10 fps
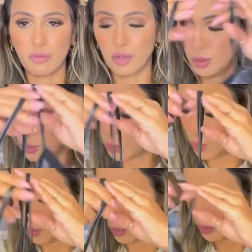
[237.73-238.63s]
fica no
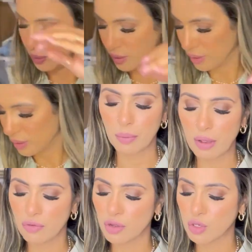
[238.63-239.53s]
corpo. No
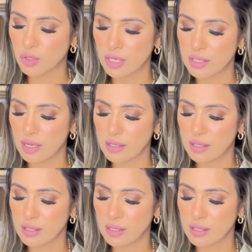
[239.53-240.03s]
primeiro vídeo desse